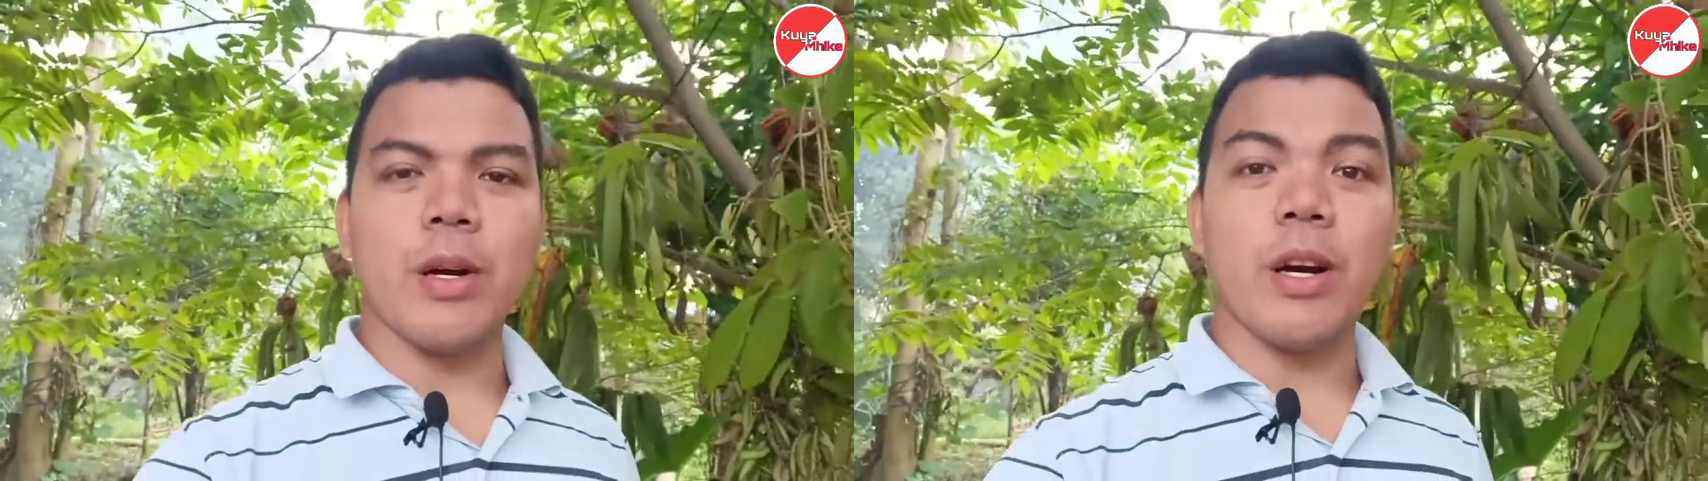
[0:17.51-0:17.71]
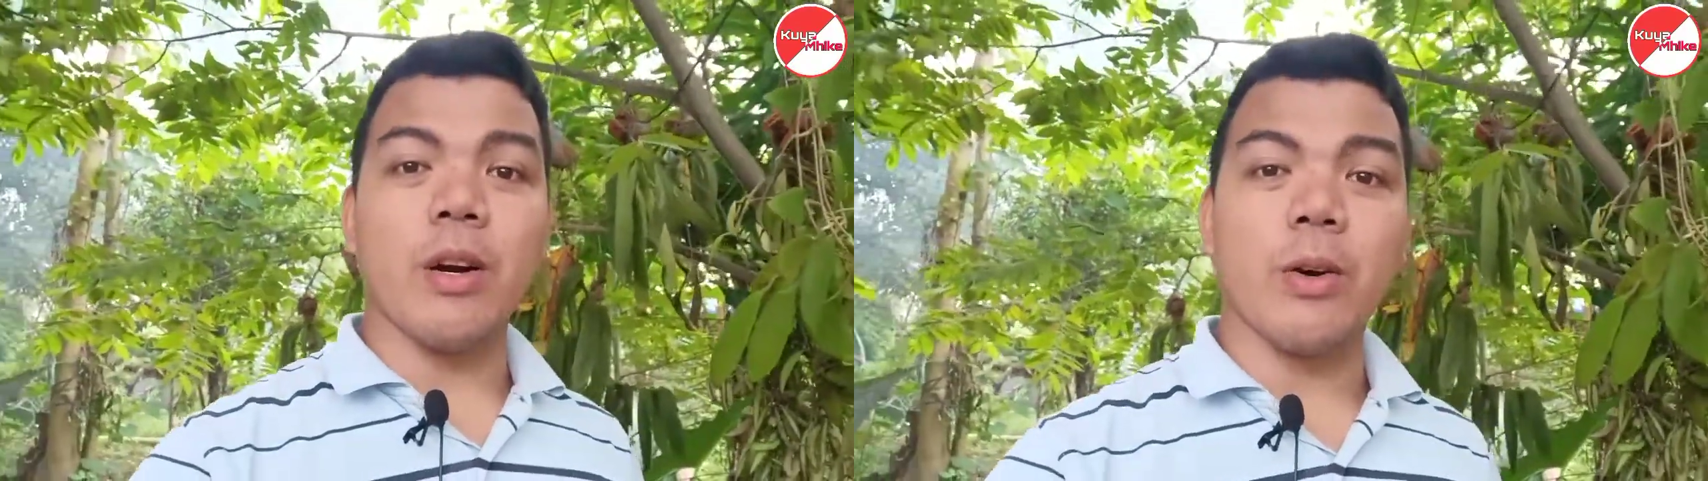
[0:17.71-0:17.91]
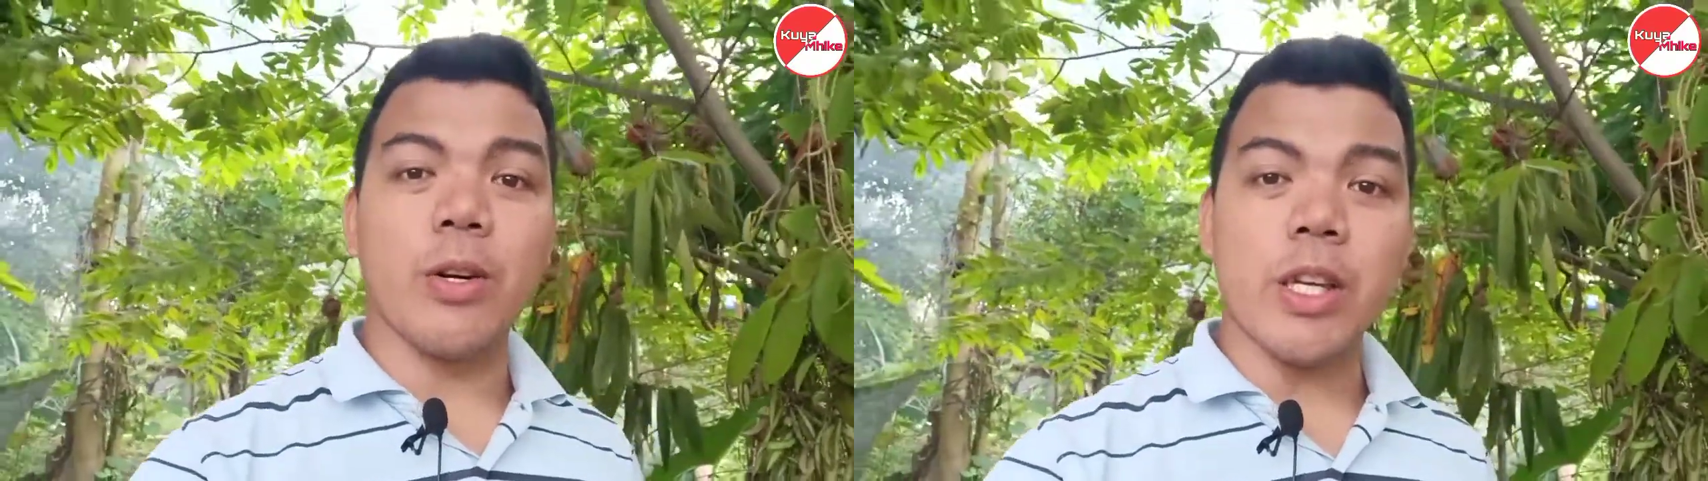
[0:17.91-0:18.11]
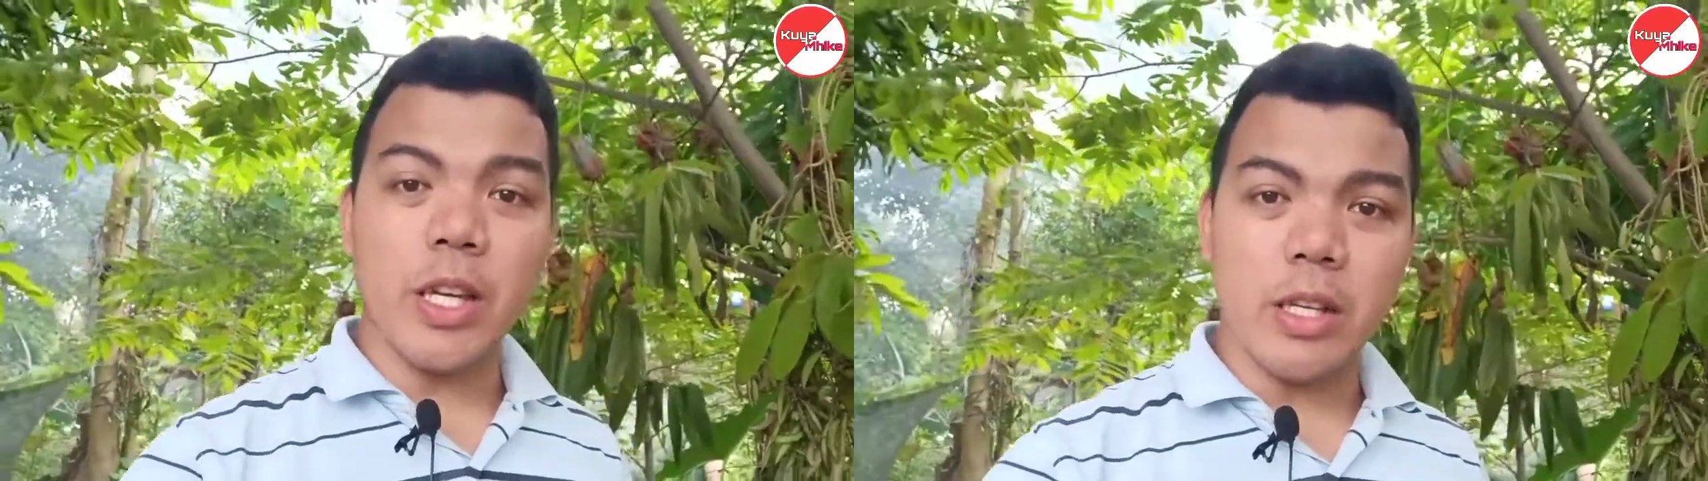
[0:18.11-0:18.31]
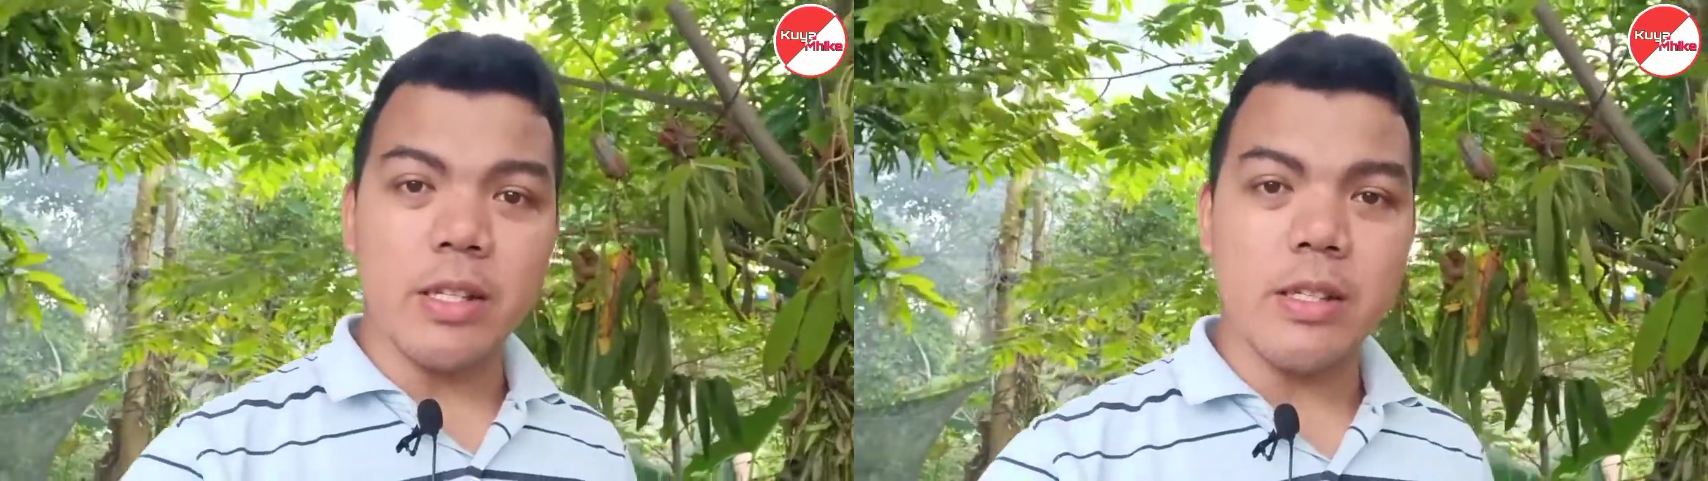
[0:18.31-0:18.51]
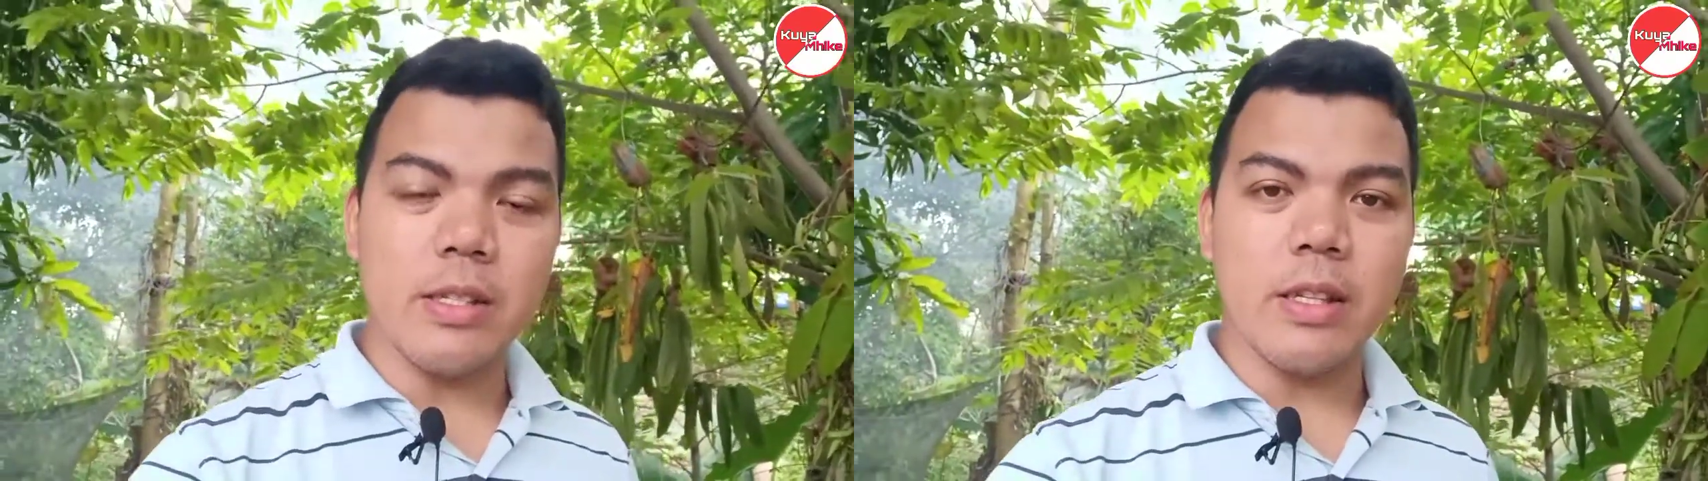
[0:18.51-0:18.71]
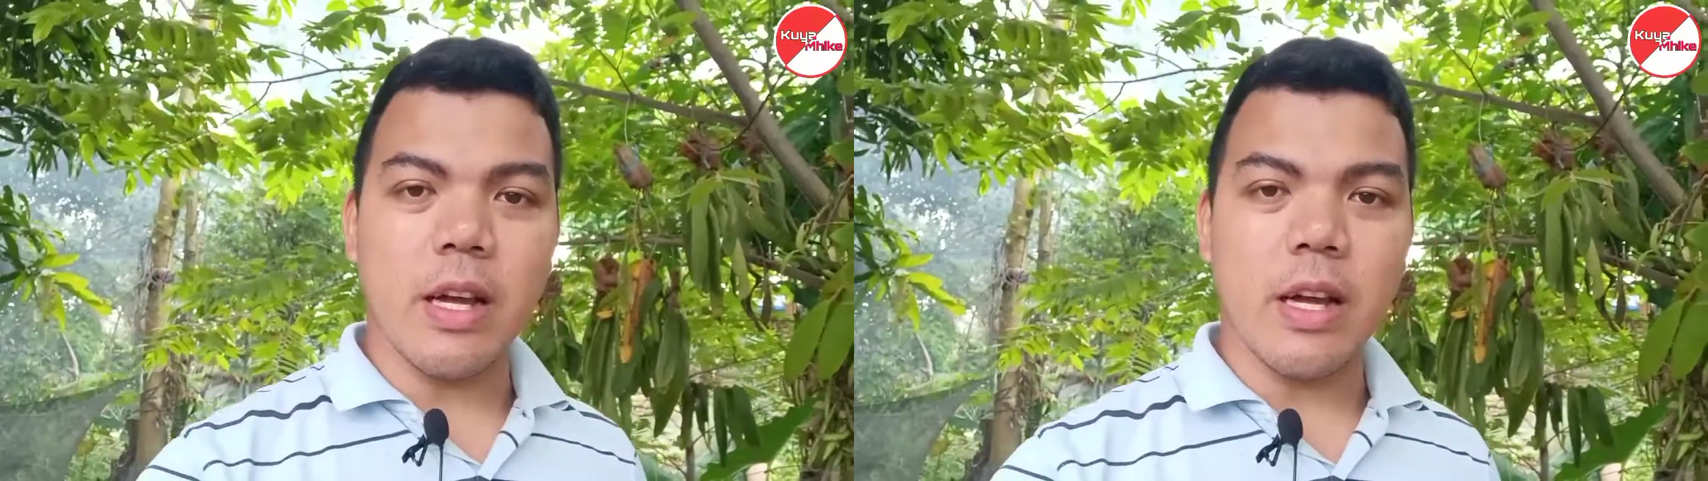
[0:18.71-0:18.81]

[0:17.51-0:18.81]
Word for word: mga orchids